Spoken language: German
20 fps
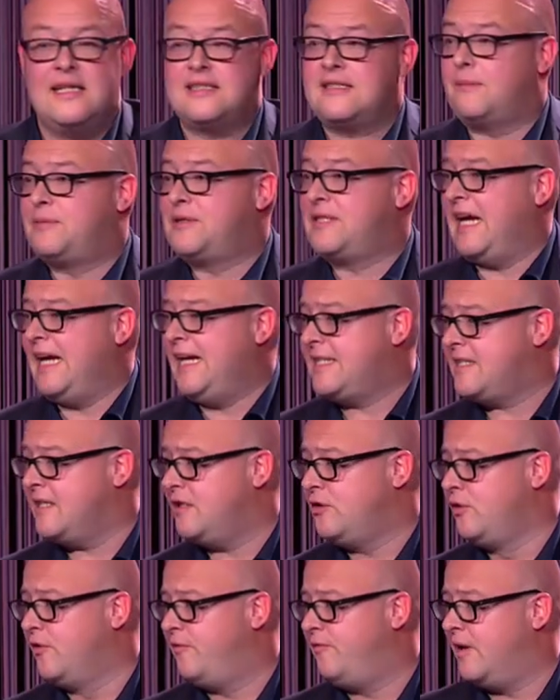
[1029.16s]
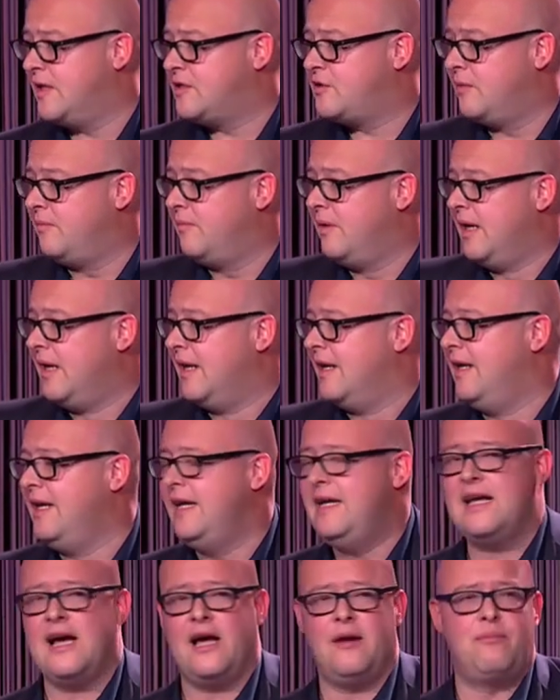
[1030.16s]
erst ab 16, dürfen also im
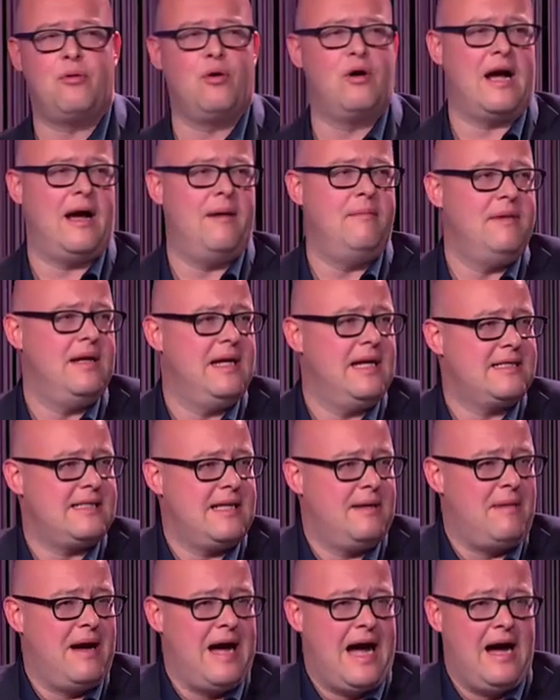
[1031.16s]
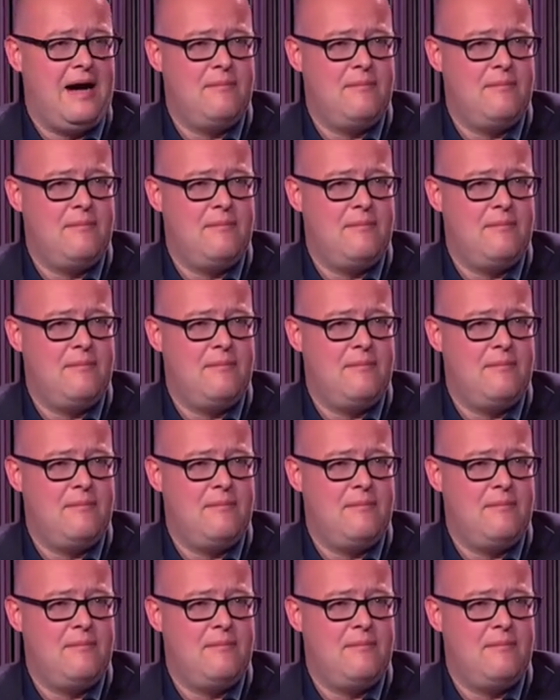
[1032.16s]
linearen Programm erst am,